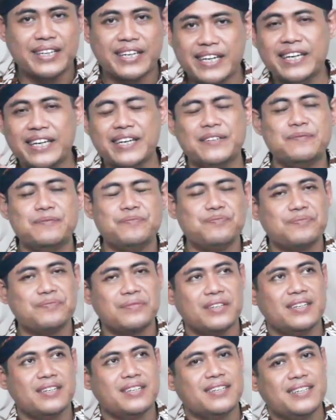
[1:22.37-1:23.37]
gini
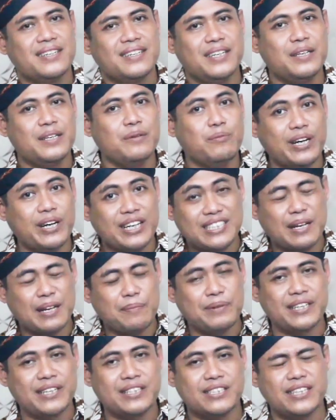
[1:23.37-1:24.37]
ini mungkin
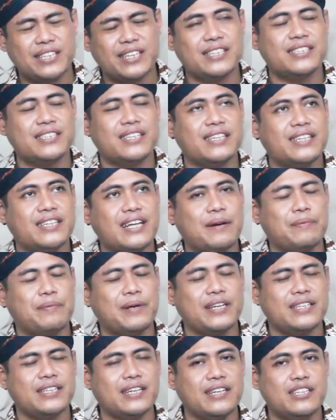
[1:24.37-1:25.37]
saya beri sedikit cerita
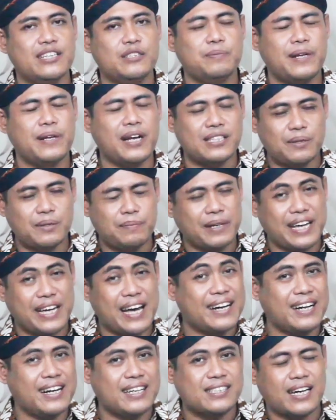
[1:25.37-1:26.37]
biar jadi inspirasi bagi
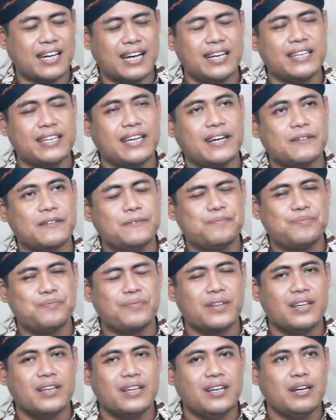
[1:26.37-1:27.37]
anda sekalian
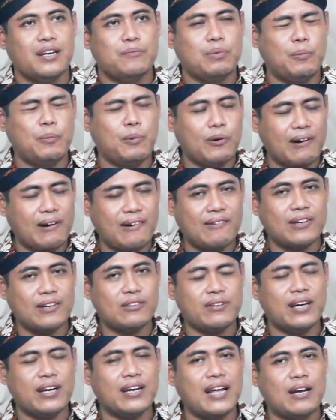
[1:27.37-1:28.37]
Beberapa
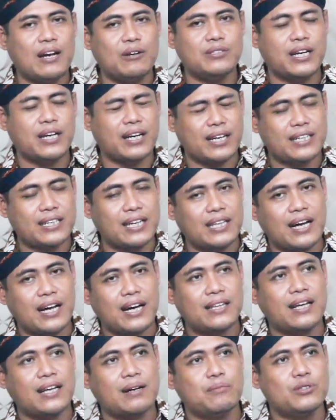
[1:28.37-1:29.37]
waktu yang lalu saya
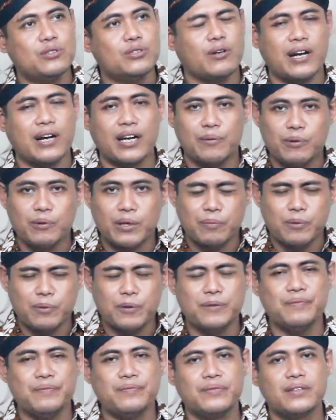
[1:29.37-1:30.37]
kedatangan tamu seorang
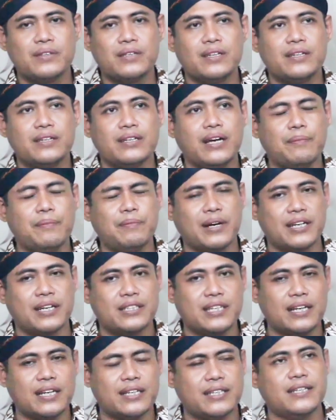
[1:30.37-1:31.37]
ibu-ibu, dia
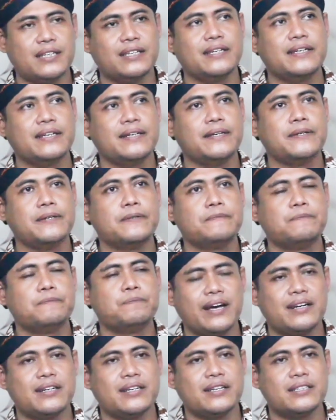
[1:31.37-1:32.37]
bekerja di
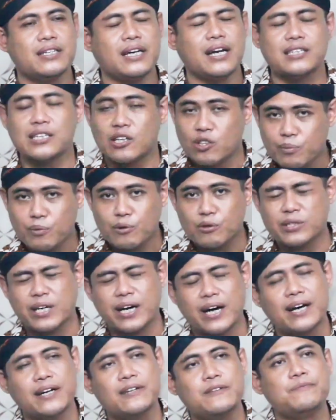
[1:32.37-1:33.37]
di salah satu
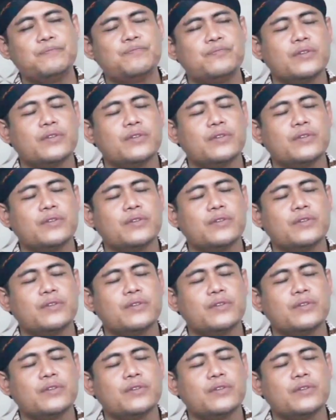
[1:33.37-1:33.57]
perusahaan.